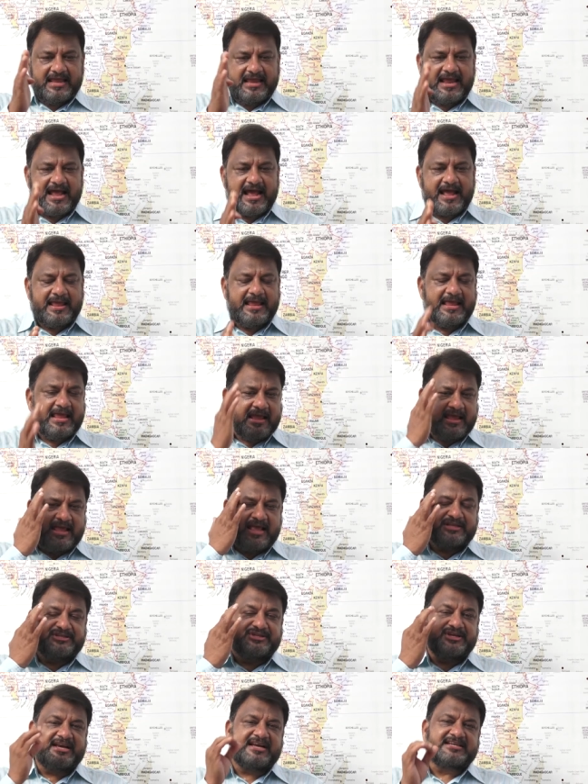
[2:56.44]
ఈ ఈ
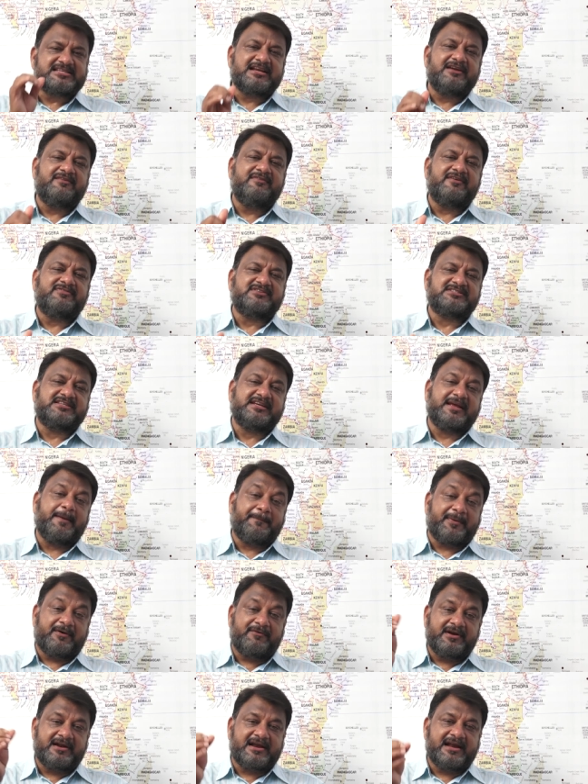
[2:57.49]
ఎడ్యుకేషనల్ వ్యవస్థకి
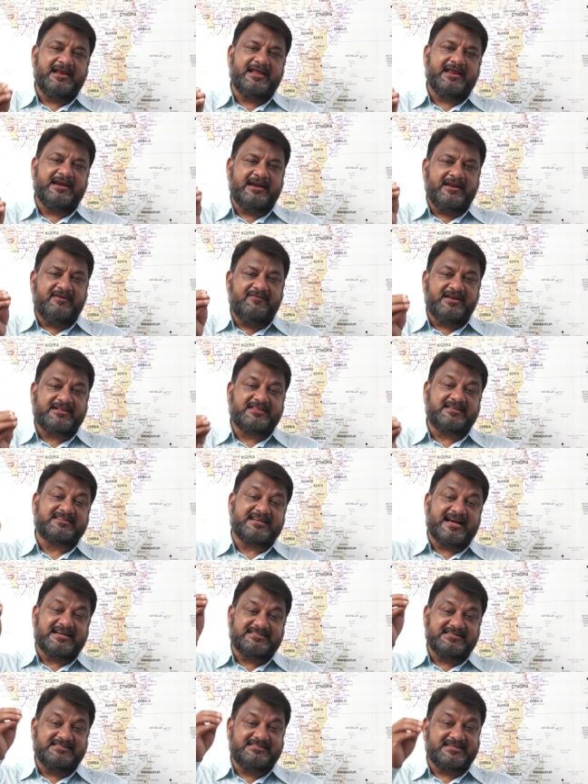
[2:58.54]
పవన్ కళ్యాణ్ అనే వ్యక్తి
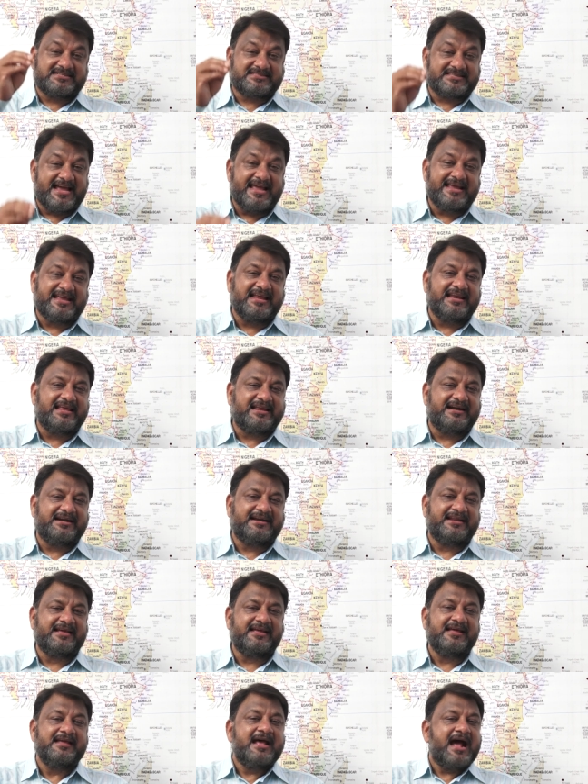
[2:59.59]
శాసించే స్థాయికి
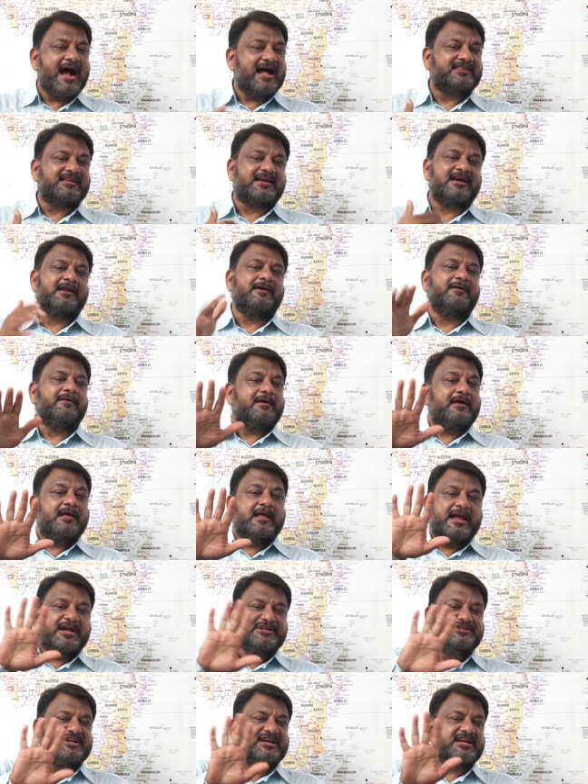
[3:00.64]
వెళ్ళారంటే అంతకన్నా
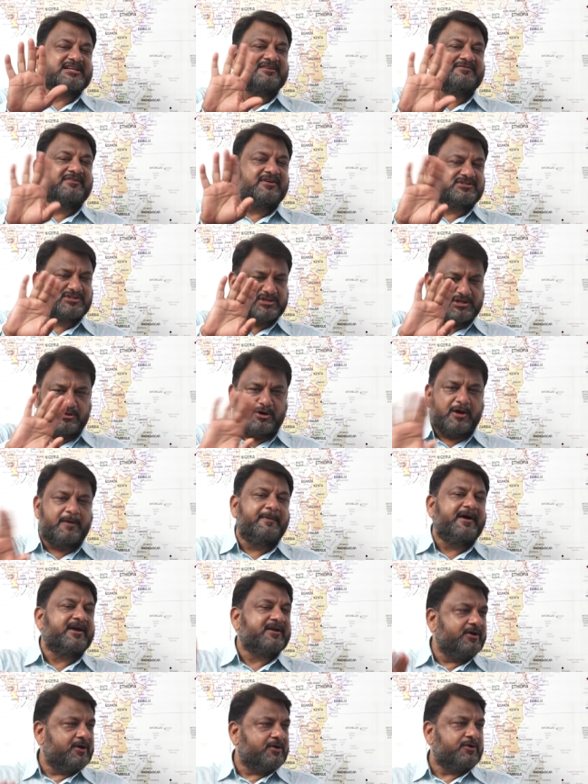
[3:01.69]
ఎడ్యుకేషన్ వ్యవస్థకి
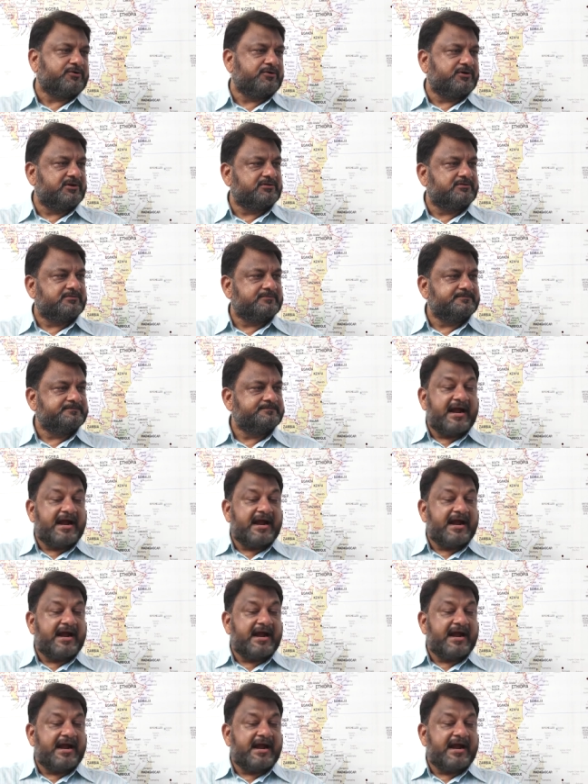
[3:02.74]
దౌర్భాగ్యం ఇంకోటి ఉంటుంది